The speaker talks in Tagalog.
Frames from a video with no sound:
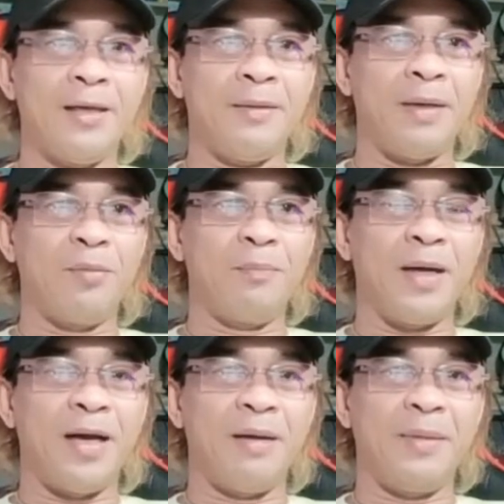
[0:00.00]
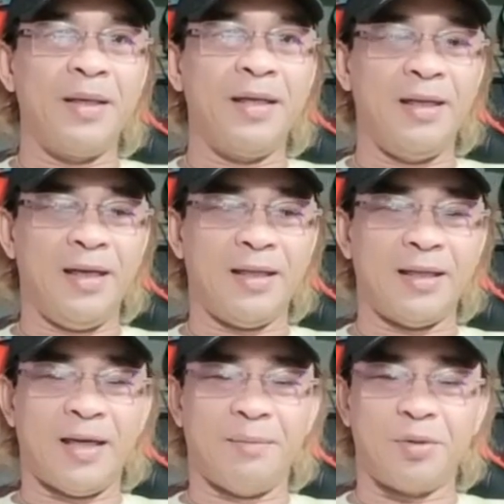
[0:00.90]
Meron pa nga kaming hindi
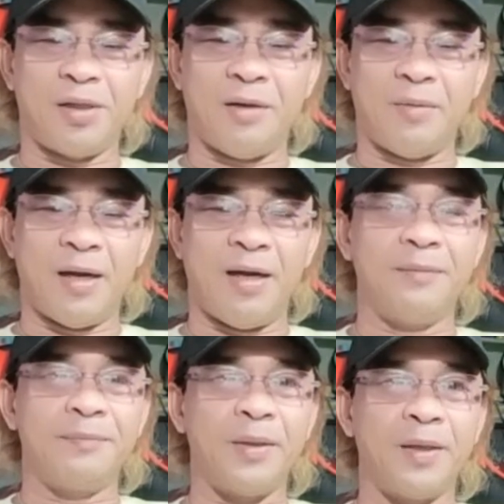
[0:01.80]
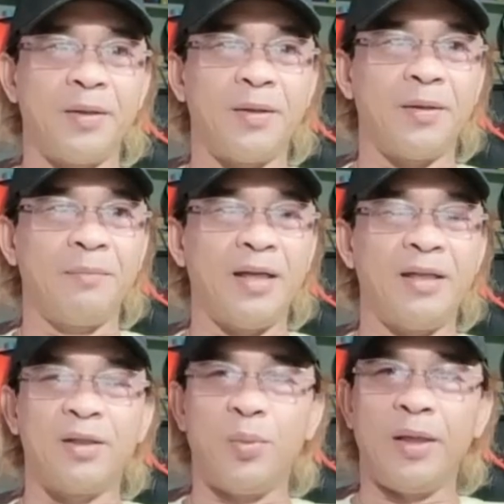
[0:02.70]
natatapos na gawa, pero by
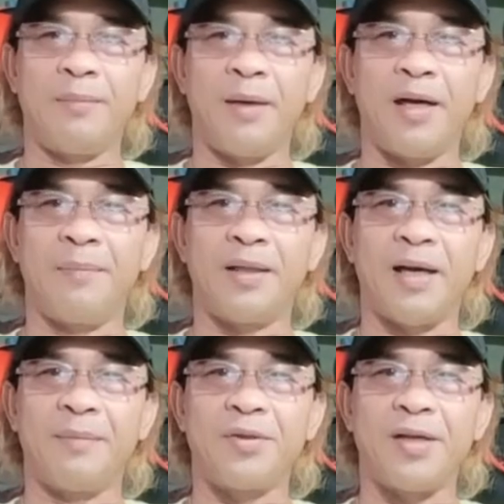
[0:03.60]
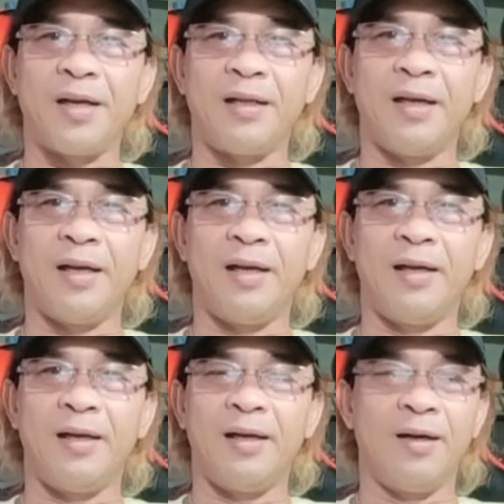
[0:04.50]
this week baka patapos na rin dahil
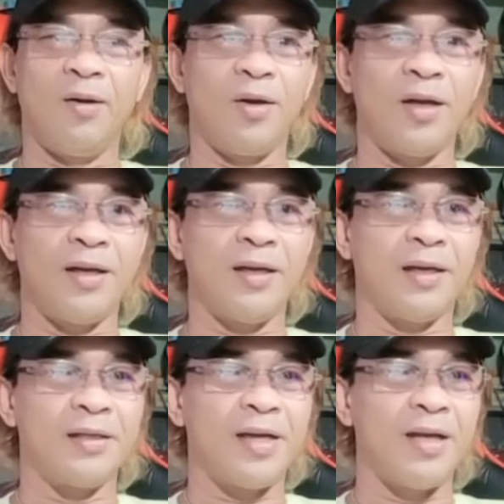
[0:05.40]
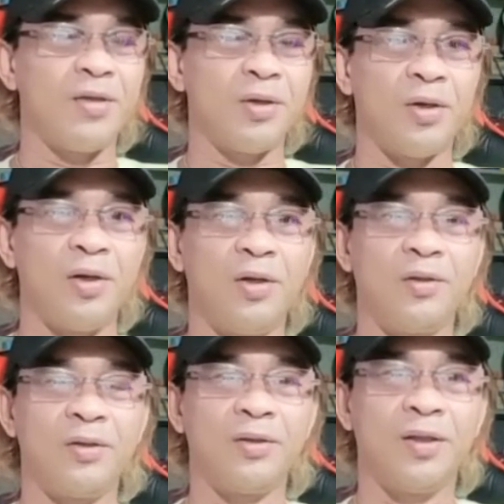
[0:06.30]
uh, okay na rin ang schedule.
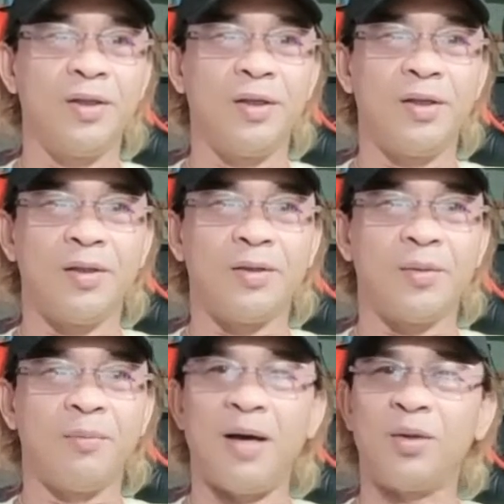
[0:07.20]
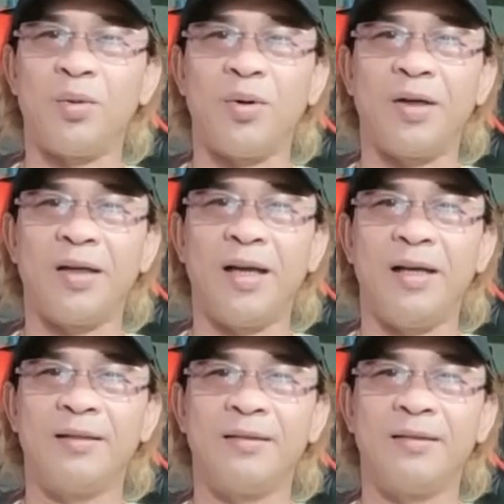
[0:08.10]
So back to work na.